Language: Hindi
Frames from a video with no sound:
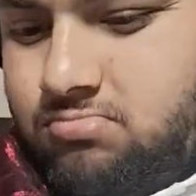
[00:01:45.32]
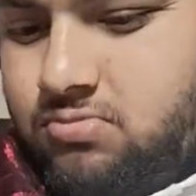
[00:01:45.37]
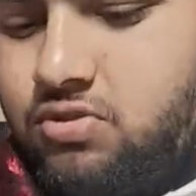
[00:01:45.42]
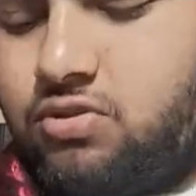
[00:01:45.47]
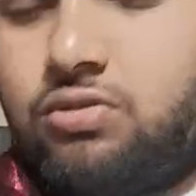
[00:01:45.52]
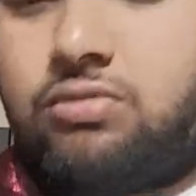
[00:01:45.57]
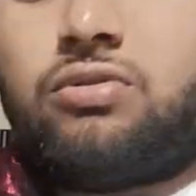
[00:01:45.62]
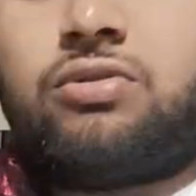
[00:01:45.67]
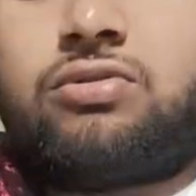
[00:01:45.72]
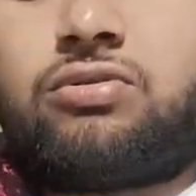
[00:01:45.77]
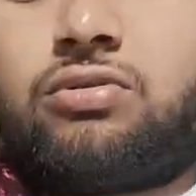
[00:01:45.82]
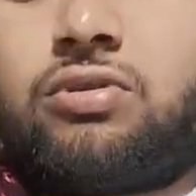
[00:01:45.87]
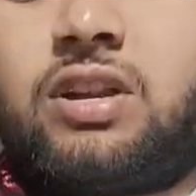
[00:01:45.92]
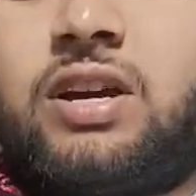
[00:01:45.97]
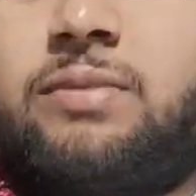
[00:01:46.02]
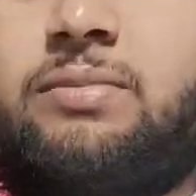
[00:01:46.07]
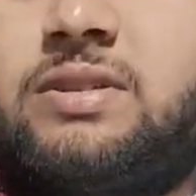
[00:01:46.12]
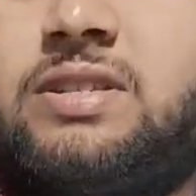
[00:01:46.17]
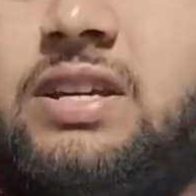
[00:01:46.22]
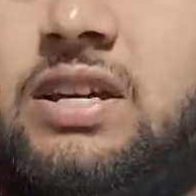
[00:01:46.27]
तो दोस्तों
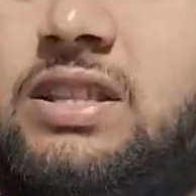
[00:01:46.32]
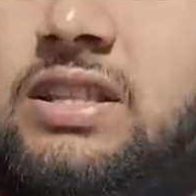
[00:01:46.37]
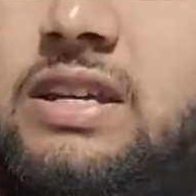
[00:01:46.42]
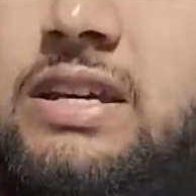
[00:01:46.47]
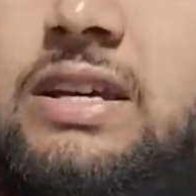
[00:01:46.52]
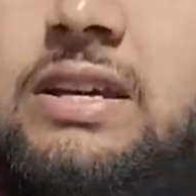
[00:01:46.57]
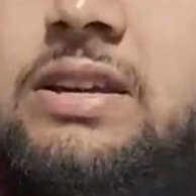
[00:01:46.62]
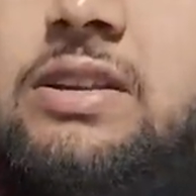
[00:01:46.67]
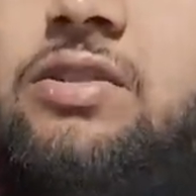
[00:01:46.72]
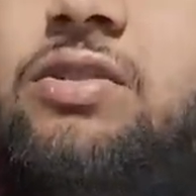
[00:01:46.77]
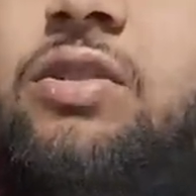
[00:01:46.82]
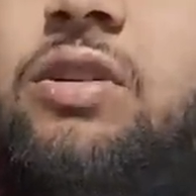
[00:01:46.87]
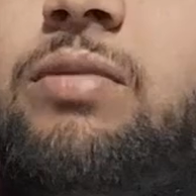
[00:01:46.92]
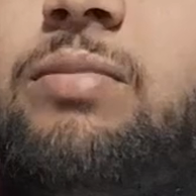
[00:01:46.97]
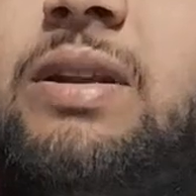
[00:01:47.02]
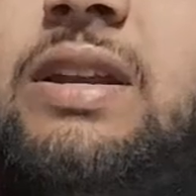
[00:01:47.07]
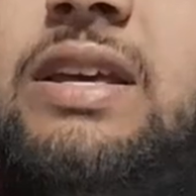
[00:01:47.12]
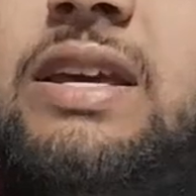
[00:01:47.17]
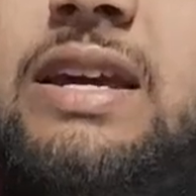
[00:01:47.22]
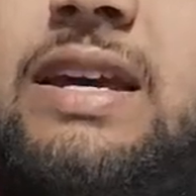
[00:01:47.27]
रख भी सकते हैं
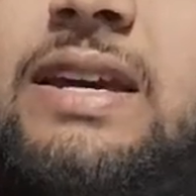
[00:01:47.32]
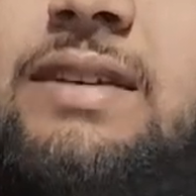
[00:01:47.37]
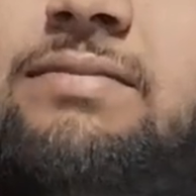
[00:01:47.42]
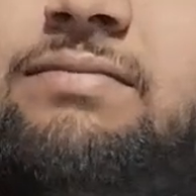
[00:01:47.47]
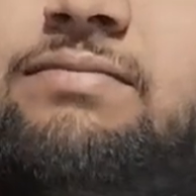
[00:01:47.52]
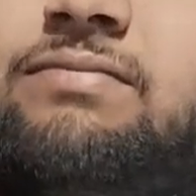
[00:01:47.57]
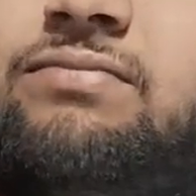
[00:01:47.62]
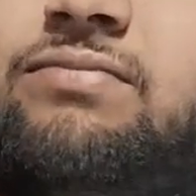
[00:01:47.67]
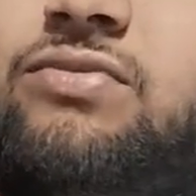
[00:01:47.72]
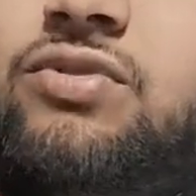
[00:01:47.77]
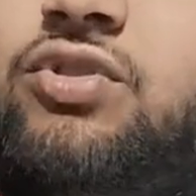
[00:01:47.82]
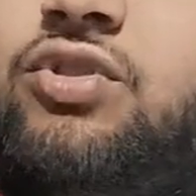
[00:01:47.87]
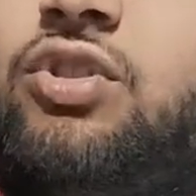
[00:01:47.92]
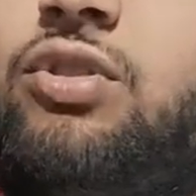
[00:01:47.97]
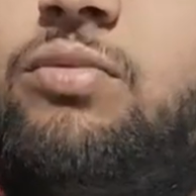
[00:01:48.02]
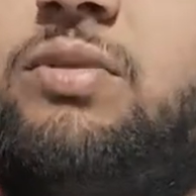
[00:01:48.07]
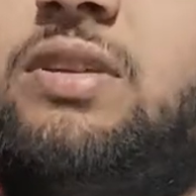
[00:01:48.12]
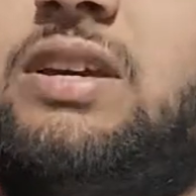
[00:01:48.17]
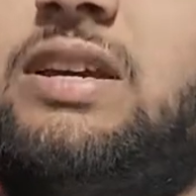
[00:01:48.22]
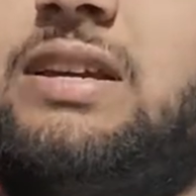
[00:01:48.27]
नॉर्मली है
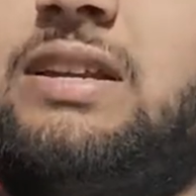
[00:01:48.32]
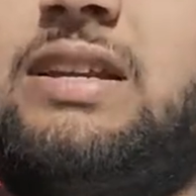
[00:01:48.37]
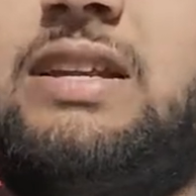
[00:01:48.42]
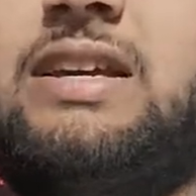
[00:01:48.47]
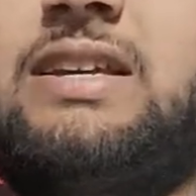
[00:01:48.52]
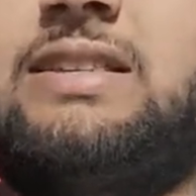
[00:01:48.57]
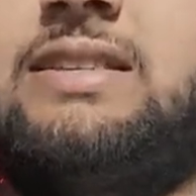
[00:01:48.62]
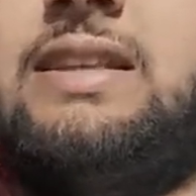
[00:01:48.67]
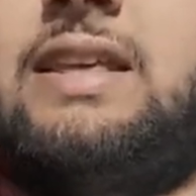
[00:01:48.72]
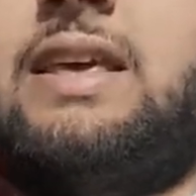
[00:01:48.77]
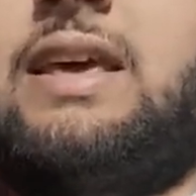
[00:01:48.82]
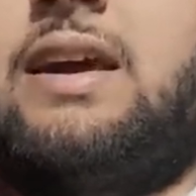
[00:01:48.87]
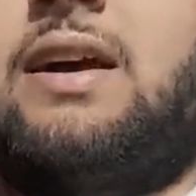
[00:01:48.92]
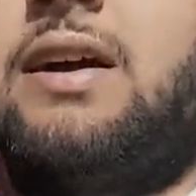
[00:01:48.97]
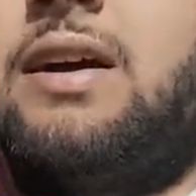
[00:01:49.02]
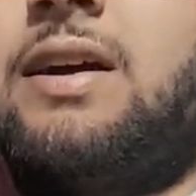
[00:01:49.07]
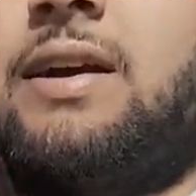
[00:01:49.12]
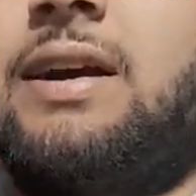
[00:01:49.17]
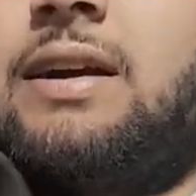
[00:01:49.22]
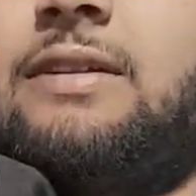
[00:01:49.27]
जो भी है लेकिन
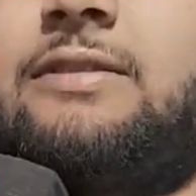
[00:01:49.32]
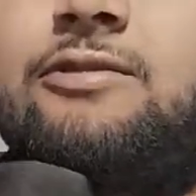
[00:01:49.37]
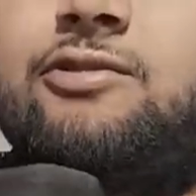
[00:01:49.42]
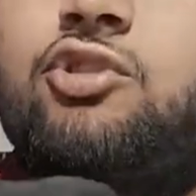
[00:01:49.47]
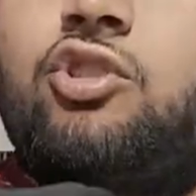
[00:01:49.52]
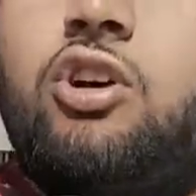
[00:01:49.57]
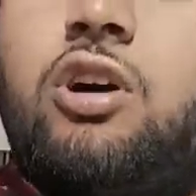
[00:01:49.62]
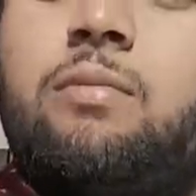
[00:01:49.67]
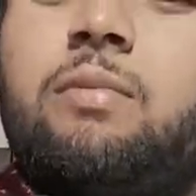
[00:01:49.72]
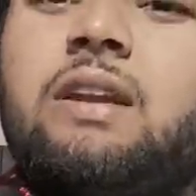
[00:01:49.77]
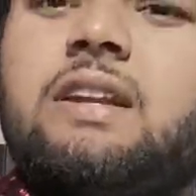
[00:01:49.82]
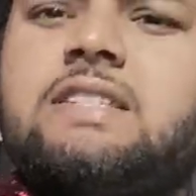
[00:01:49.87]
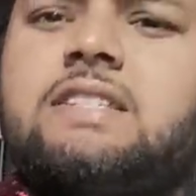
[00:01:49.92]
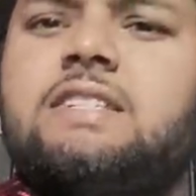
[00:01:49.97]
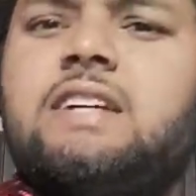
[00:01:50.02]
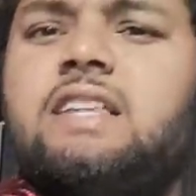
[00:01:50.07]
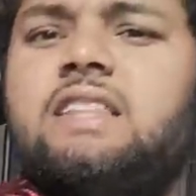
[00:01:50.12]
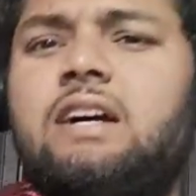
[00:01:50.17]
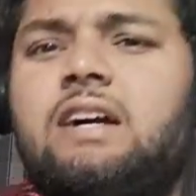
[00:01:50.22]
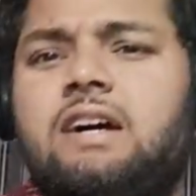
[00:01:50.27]
नॉर्मली से
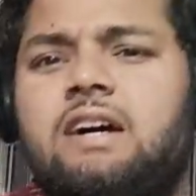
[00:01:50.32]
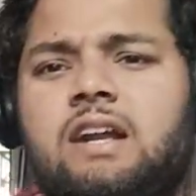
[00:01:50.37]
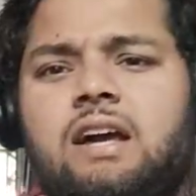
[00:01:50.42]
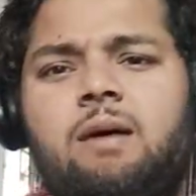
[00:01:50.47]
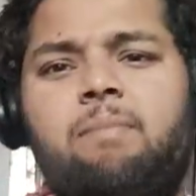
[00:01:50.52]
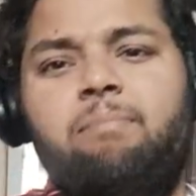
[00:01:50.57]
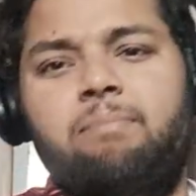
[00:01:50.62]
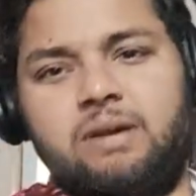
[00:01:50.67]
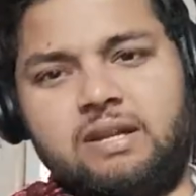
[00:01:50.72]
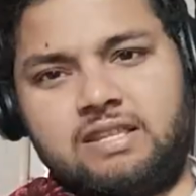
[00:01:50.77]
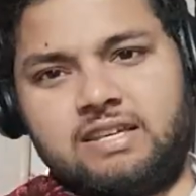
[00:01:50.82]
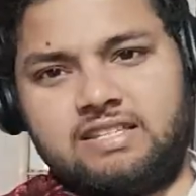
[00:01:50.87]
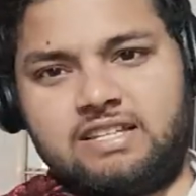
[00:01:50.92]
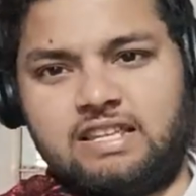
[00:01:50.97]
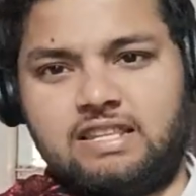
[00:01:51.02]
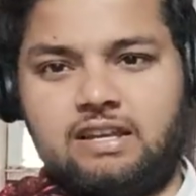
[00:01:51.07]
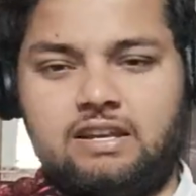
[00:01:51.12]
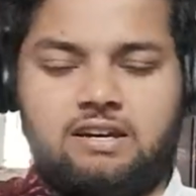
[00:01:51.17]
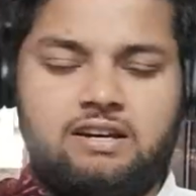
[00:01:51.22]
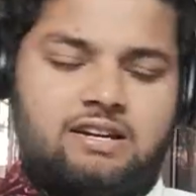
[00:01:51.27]
ज़्यादा घर का पर्दा
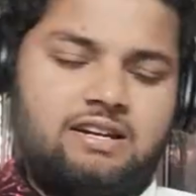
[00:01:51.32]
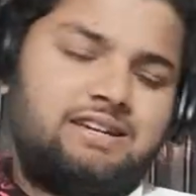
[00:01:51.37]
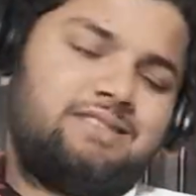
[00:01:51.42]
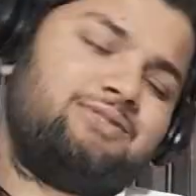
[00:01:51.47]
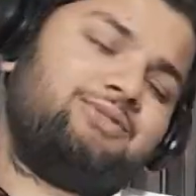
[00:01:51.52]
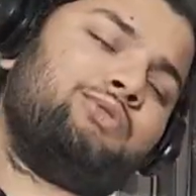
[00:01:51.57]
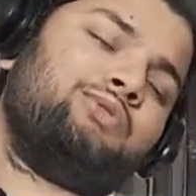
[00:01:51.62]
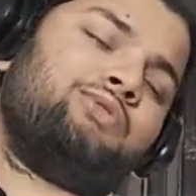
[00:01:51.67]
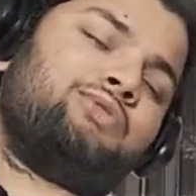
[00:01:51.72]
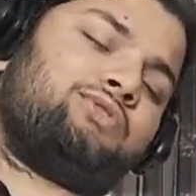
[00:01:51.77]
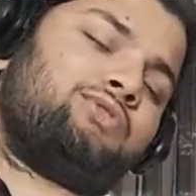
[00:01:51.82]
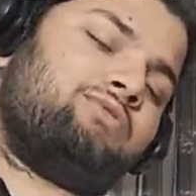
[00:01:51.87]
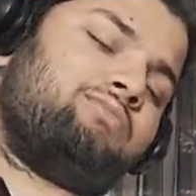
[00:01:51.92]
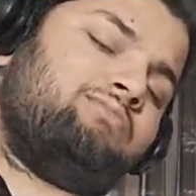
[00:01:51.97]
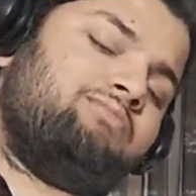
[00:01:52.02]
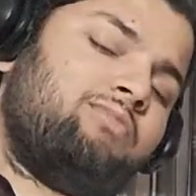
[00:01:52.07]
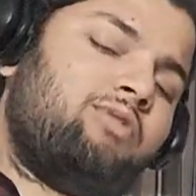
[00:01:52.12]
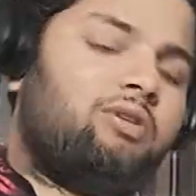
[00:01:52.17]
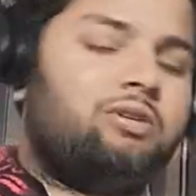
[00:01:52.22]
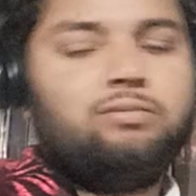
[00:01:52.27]
ज़्यादा लग रहा है तो दोस्तों
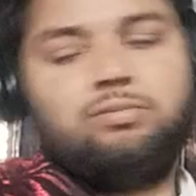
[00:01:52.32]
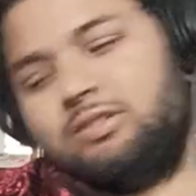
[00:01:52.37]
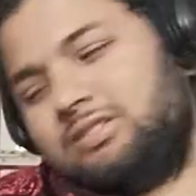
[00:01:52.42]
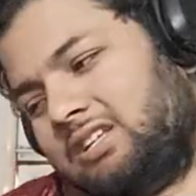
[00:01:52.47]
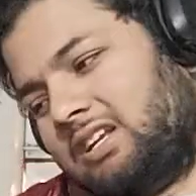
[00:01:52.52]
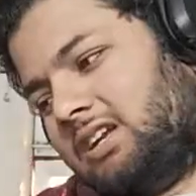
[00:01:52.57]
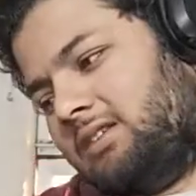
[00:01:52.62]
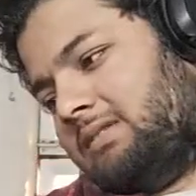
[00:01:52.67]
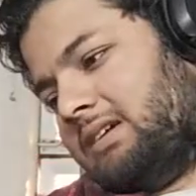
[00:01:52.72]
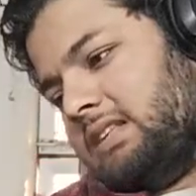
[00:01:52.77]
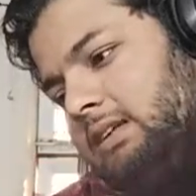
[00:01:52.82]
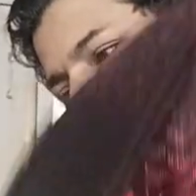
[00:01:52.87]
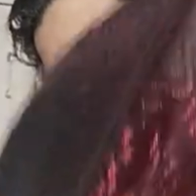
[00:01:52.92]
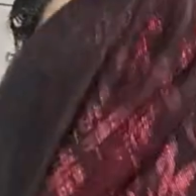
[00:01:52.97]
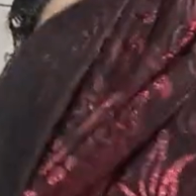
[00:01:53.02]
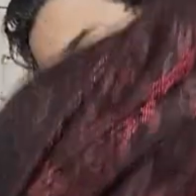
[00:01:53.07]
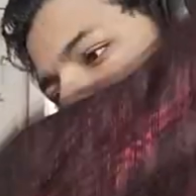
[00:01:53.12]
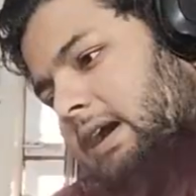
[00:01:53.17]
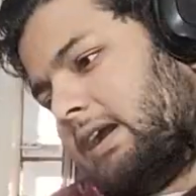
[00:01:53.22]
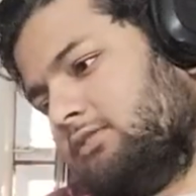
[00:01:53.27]
बहुत बहुत धन्यवाद
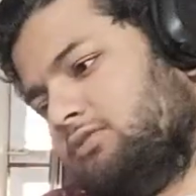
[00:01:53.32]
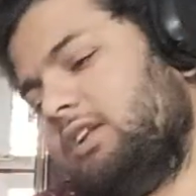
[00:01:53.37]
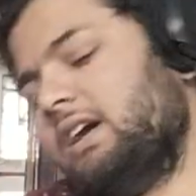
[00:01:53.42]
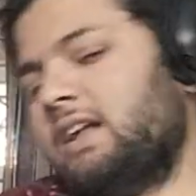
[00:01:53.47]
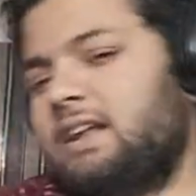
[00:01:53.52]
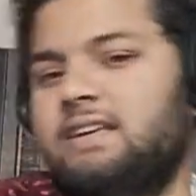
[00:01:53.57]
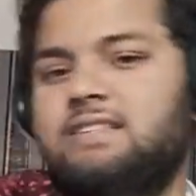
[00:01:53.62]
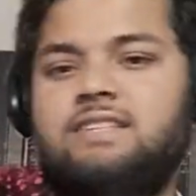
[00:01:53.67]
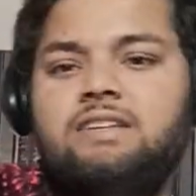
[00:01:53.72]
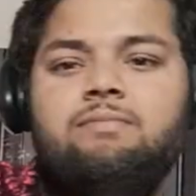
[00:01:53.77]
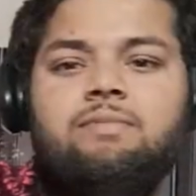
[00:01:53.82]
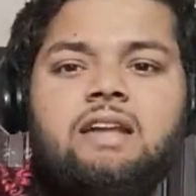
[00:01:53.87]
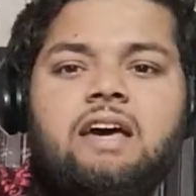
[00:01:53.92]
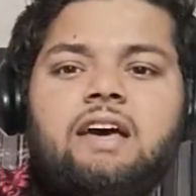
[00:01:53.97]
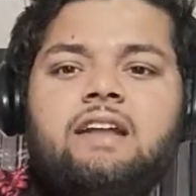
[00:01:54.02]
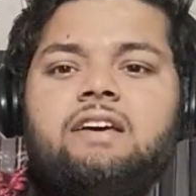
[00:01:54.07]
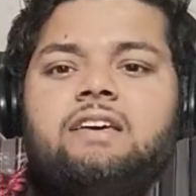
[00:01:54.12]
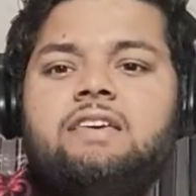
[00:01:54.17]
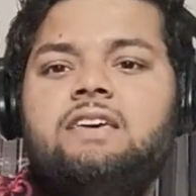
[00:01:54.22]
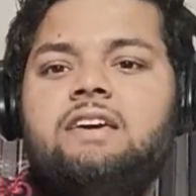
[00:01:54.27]
अपना प्यार दुलार ऐसे ही
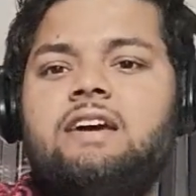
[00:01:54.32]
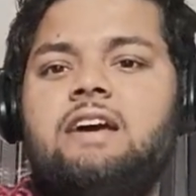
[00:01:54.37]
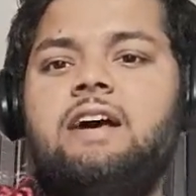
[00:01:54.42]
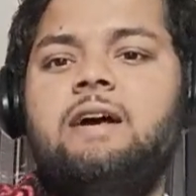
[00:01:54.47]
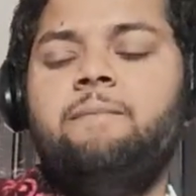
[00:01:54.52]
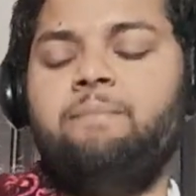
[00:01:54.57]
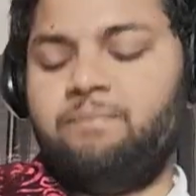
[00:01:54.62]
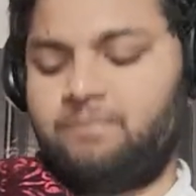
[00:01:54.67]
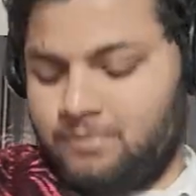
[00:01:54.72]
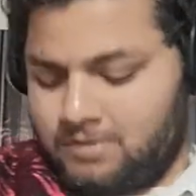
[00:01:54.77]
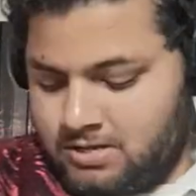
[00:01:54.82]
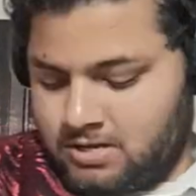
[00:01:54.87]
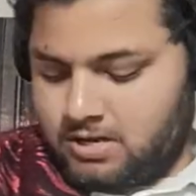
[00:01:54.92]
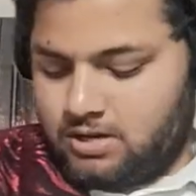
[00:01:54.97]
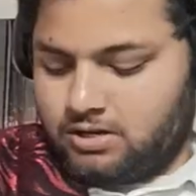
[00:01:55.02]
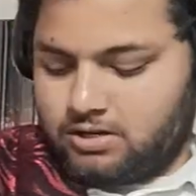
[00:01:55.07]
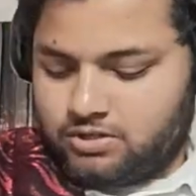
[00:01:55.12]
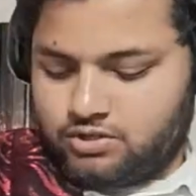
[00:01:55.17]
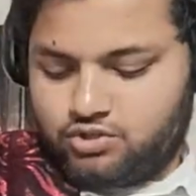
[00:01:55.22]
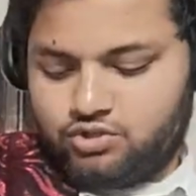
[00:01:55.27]
बनाए रखिएगा
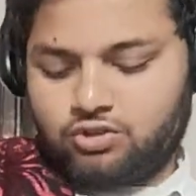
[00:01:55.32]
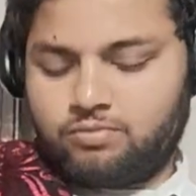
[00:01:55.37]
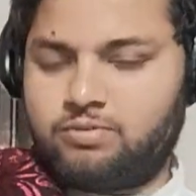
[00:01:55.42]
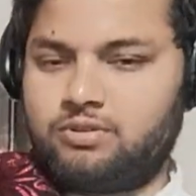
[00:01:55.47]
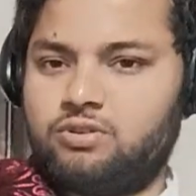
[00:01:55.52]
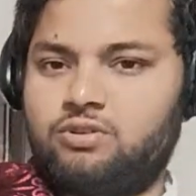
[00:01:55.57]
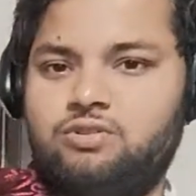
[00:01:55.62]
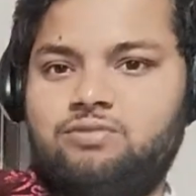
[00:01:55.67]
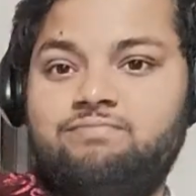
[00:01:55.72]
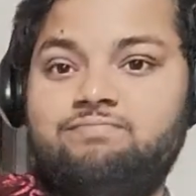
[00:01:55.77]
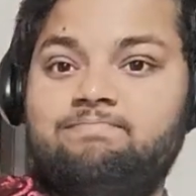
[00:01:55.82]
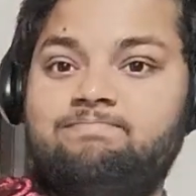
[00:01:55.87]
और जो भी हो